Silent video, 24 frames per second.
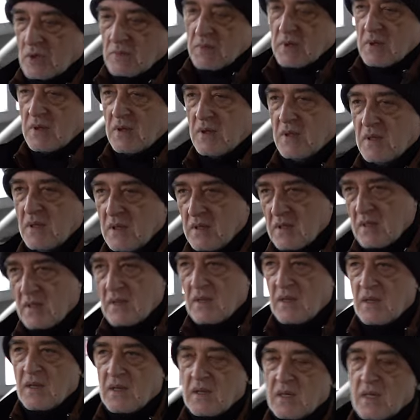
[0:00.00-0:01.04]
Nous avons
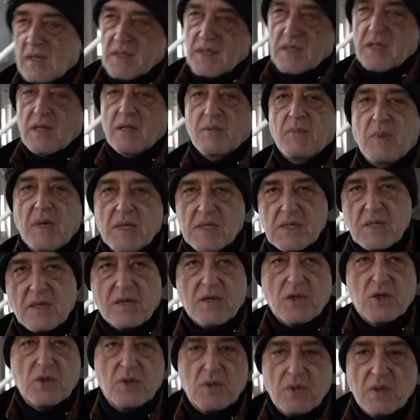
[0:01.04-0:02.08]
vraiment beaucoup de bons
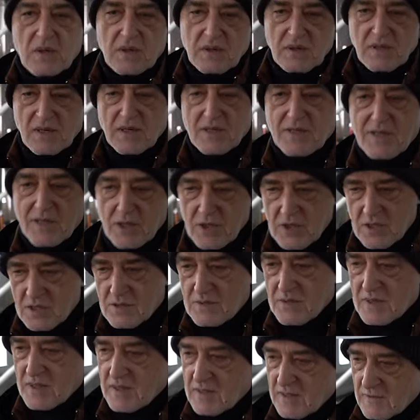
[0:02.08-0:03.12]
spécialistes dans différents
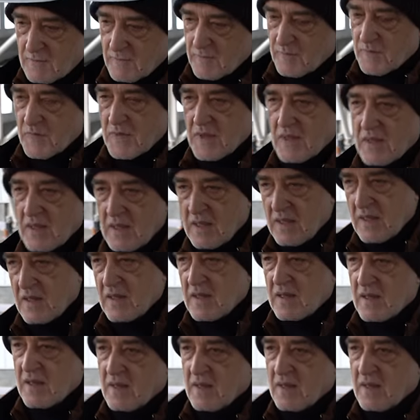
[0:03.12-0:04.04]
domaines d'ailleurs.